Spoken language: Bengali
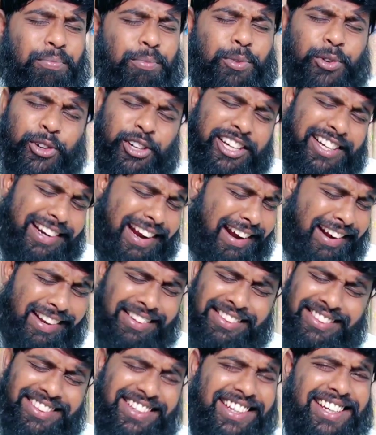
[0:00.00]
মনের
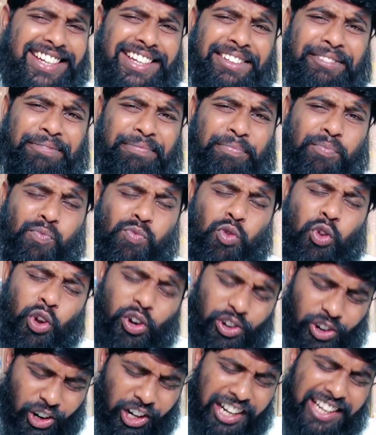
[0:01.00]
আনন্দে
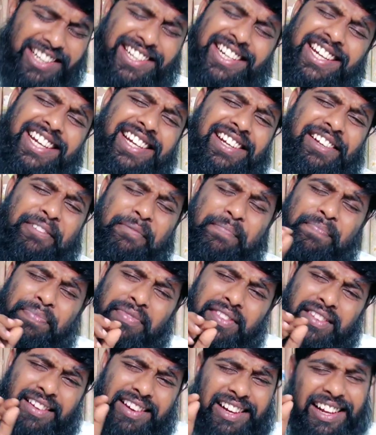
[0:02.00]
অনাসেই
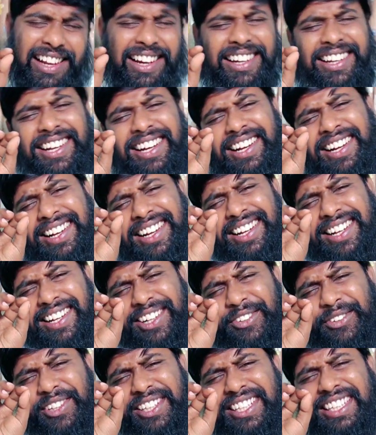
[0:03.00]
হালকা
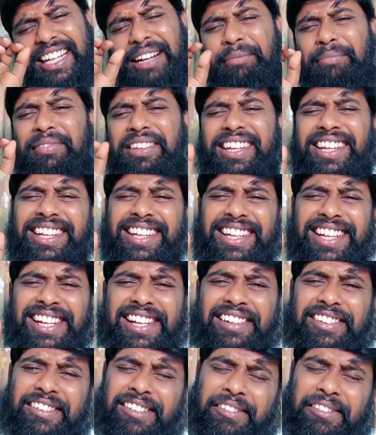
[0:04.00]
করে চাপ দিয়ে নিয়ে